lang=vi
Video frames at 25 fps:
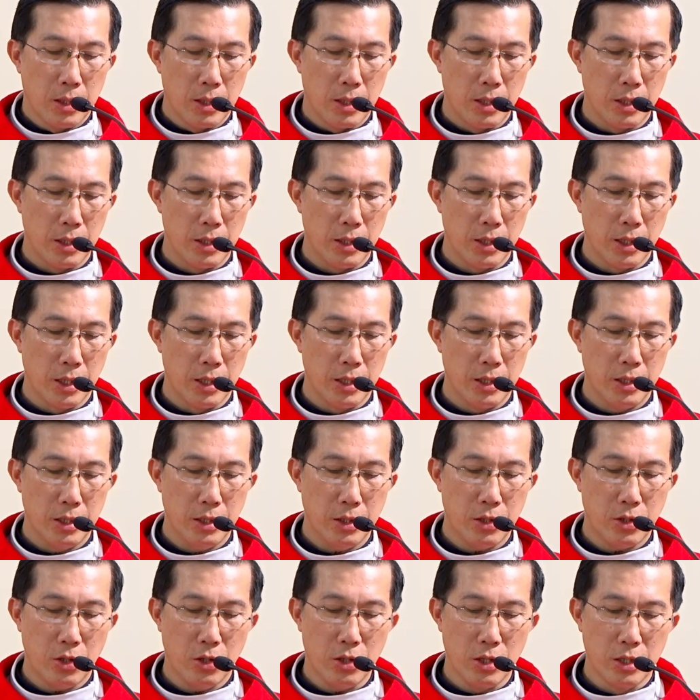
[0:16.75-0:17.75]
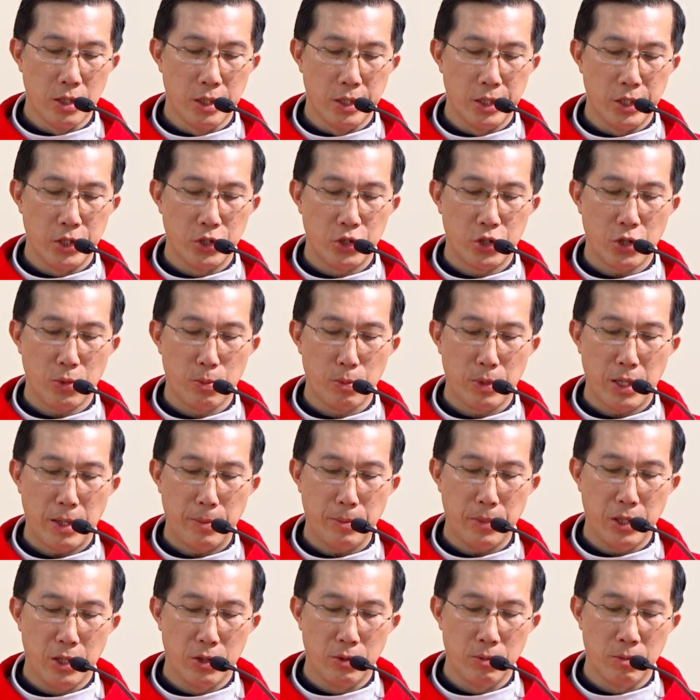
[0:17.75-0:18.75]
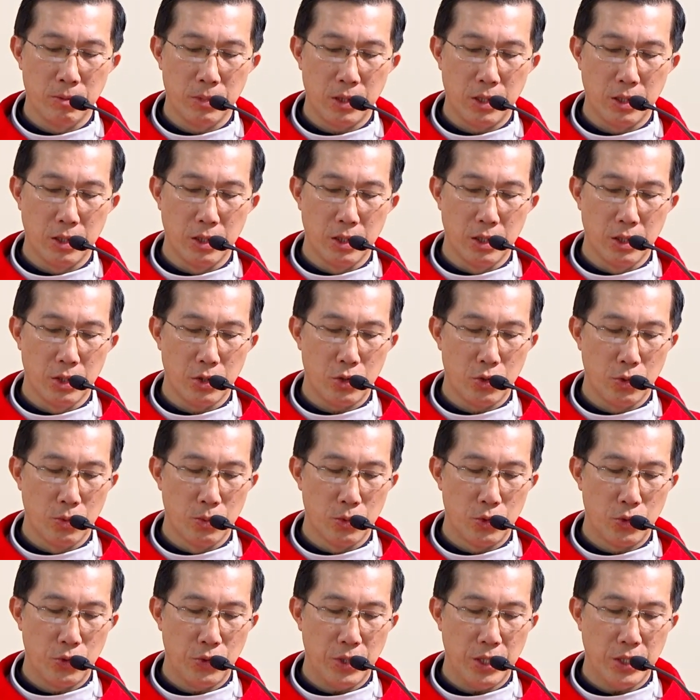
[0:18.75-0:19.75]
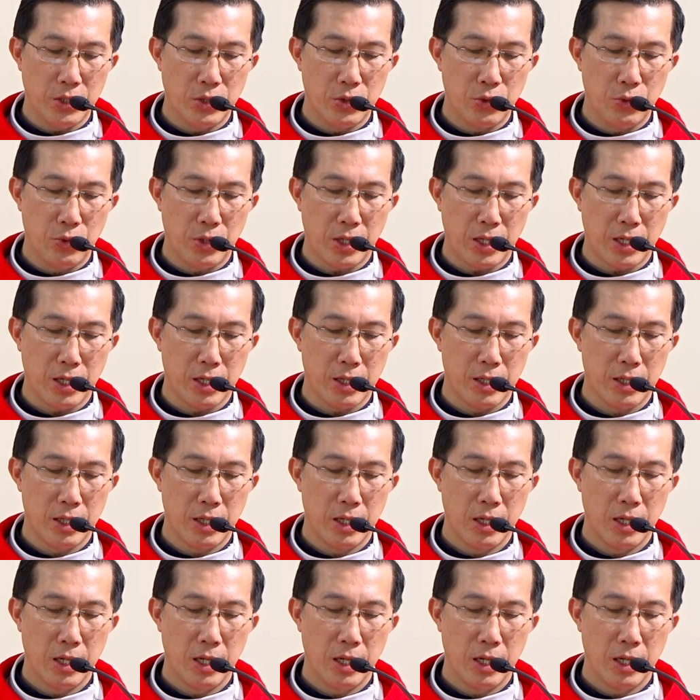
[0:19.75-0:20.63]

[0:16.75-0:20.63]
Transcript: Khi ấy có người trong đám đông thưa cùng Chúa Giêsu rằng: